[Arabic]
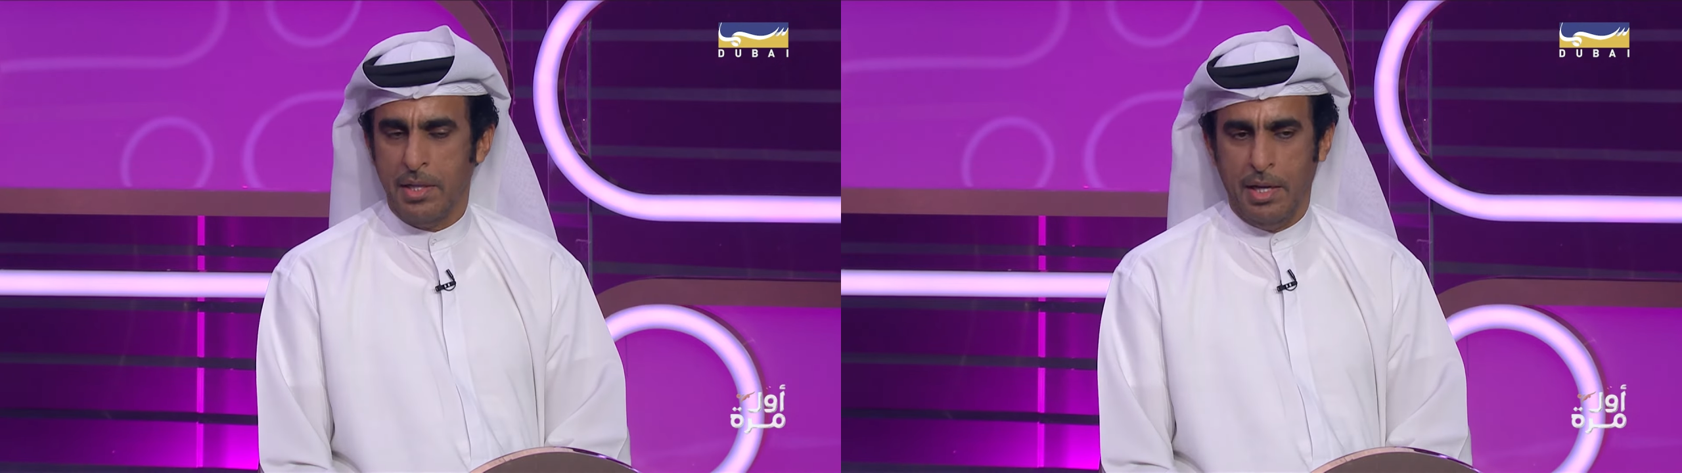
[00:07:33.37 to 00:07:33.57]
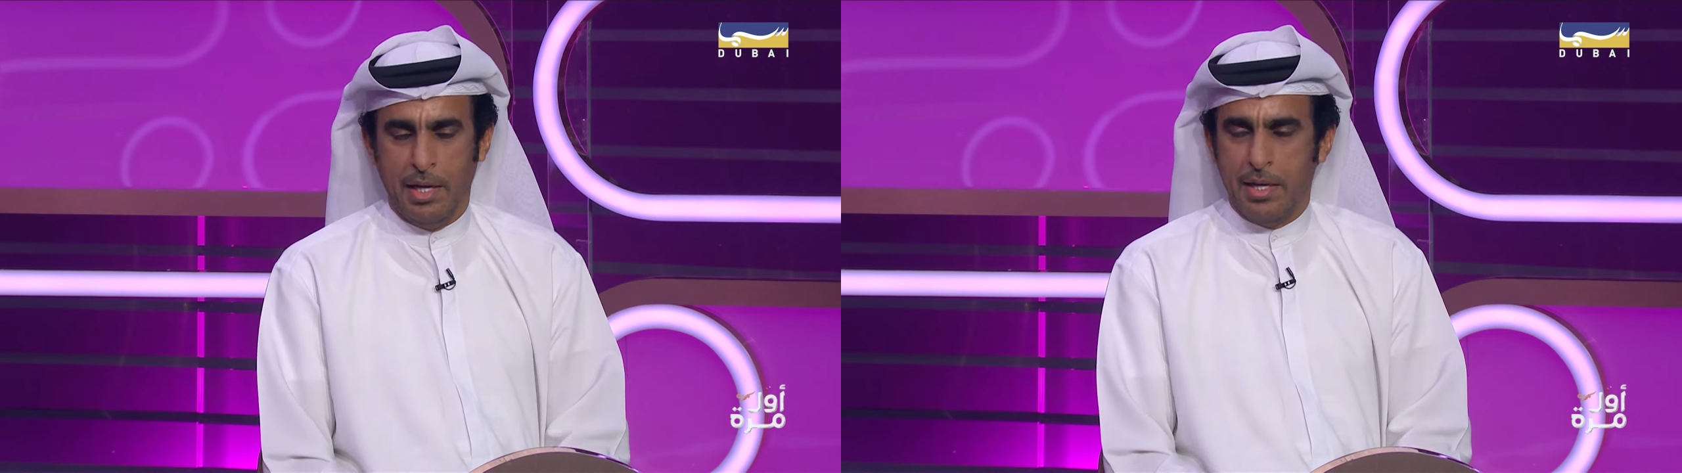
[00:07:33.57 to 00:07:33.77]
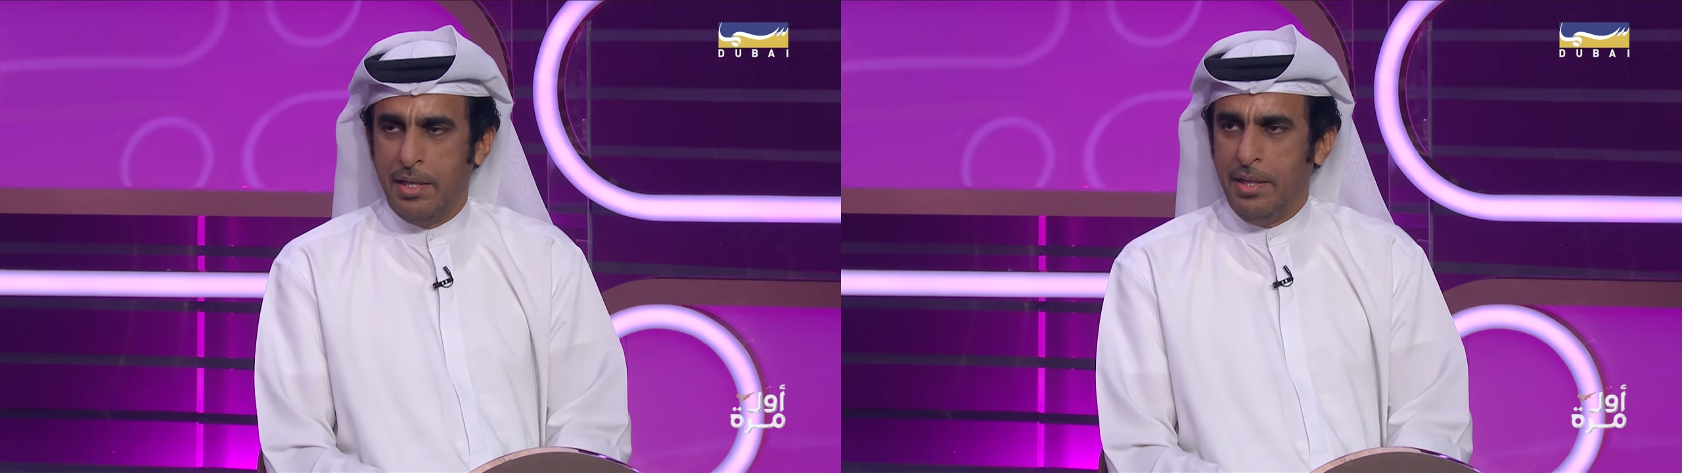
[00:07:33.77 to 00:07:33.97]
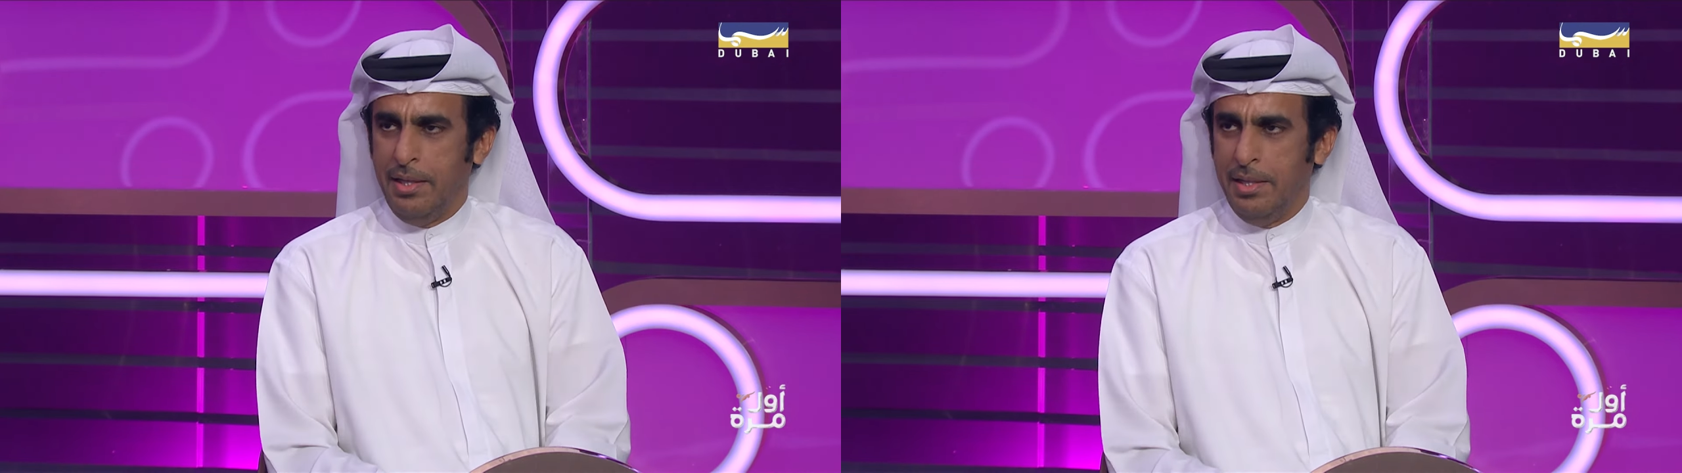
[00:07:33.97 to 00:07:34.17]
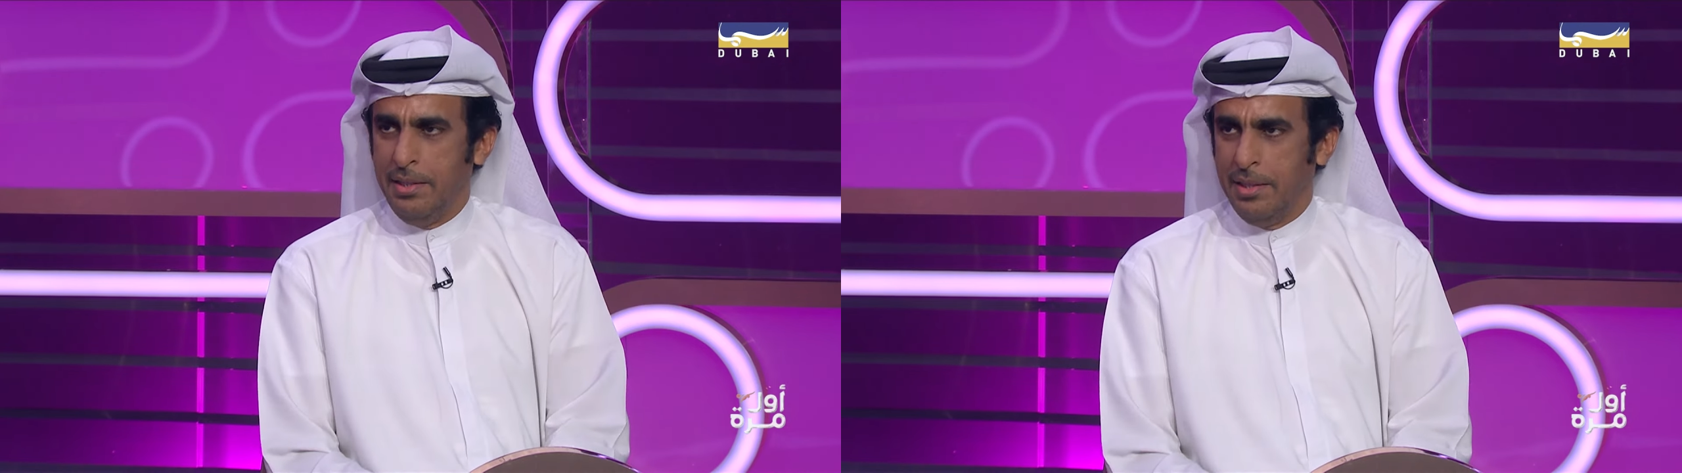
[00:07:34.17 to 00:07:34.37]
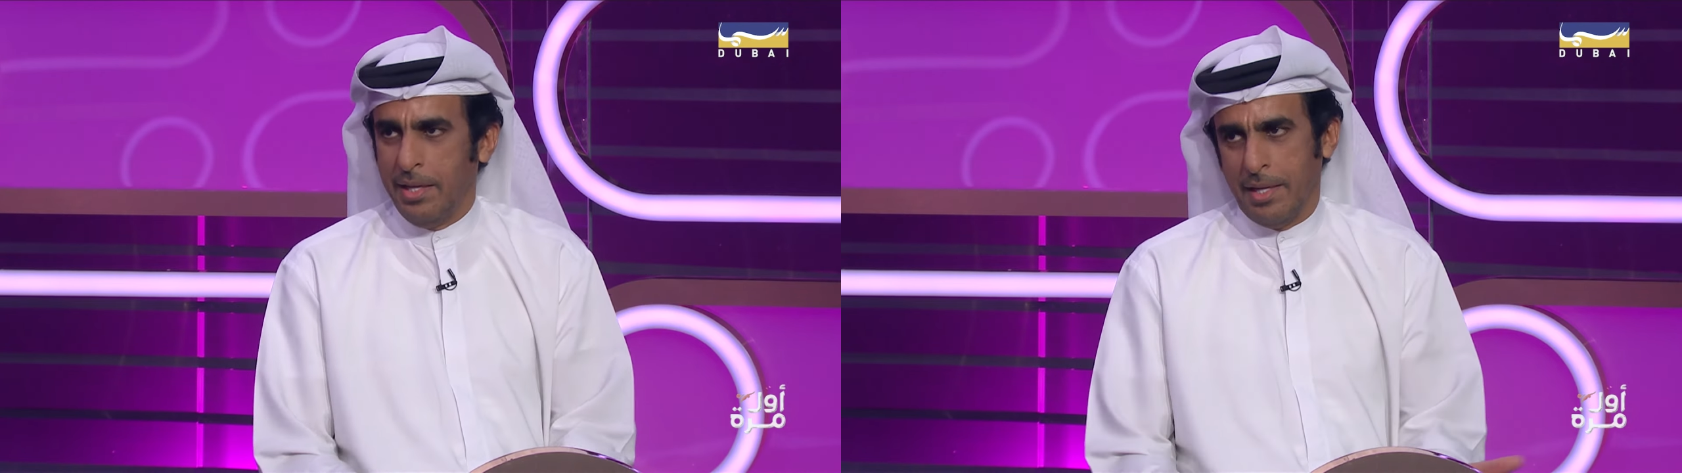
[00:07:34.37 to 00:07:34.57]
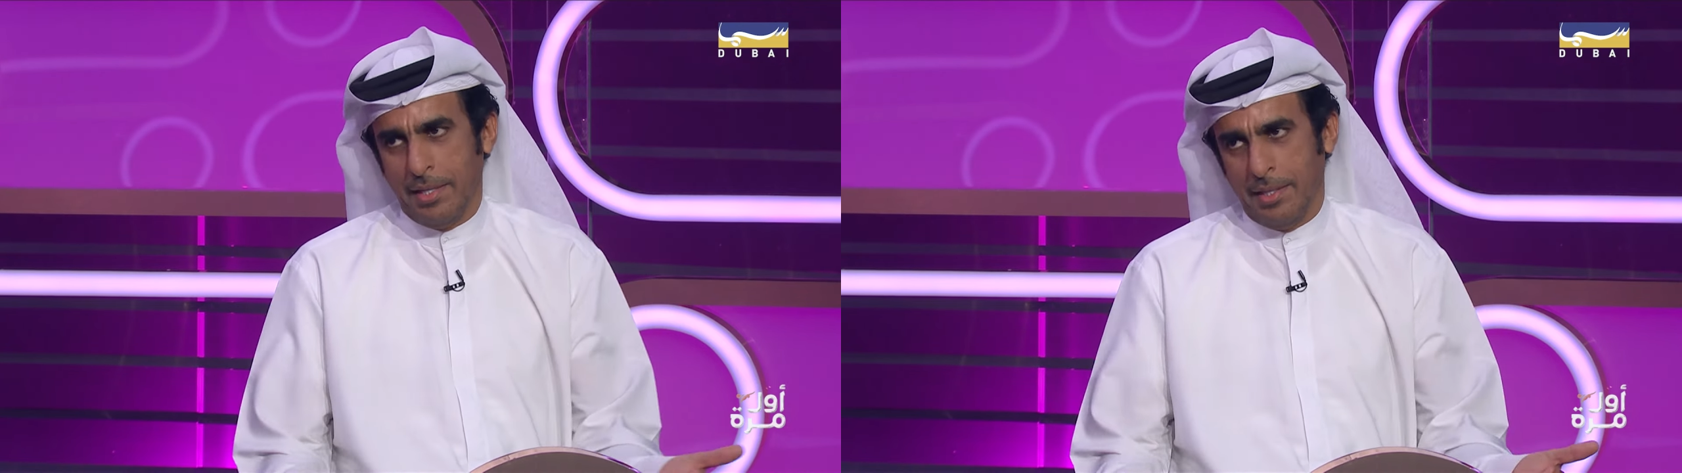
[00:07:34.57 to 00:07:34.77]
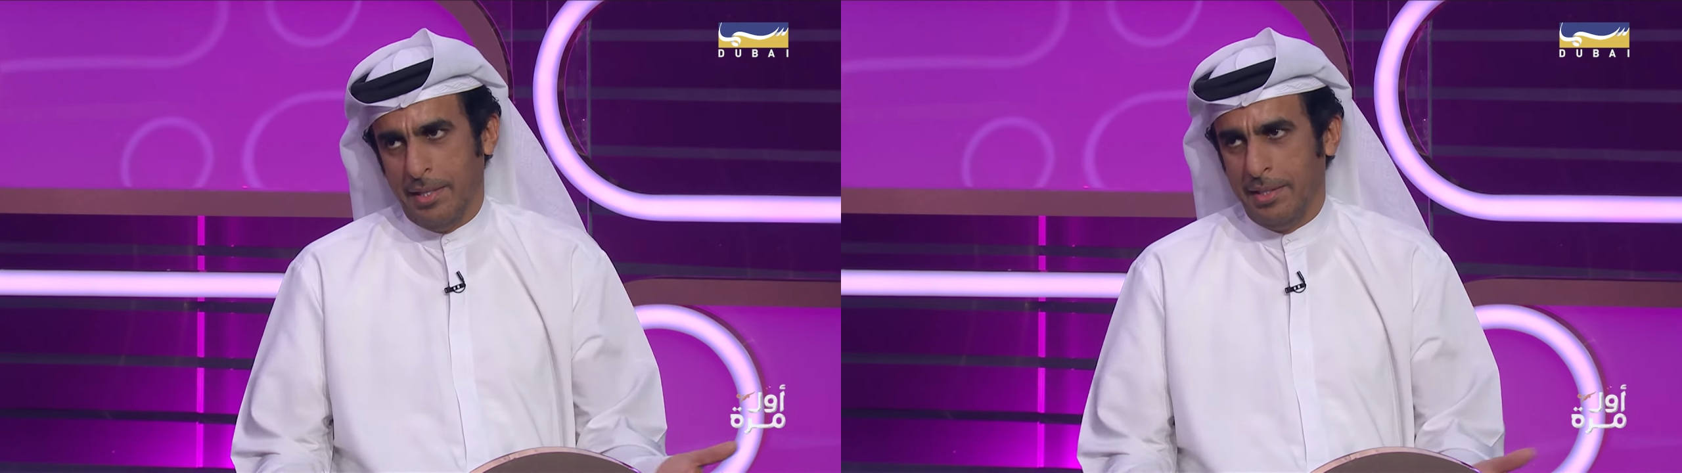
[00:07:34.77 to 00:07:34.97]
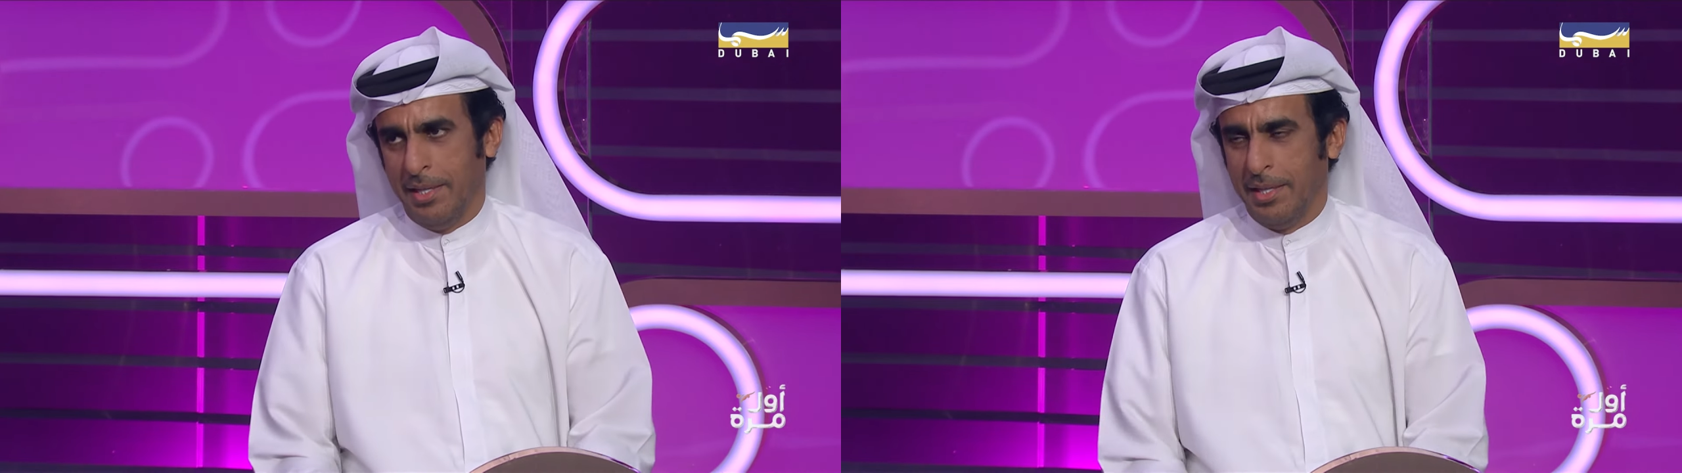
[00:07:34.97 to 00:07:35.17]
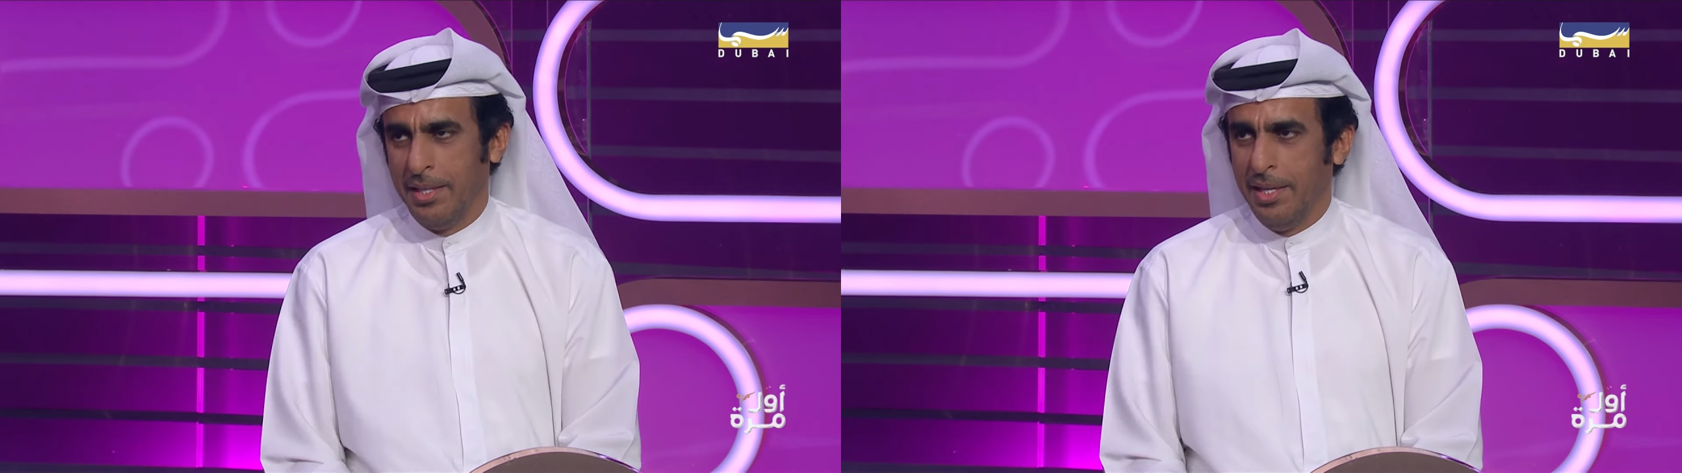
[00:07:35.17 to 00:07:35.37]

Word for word: الصح لكن الحين يعني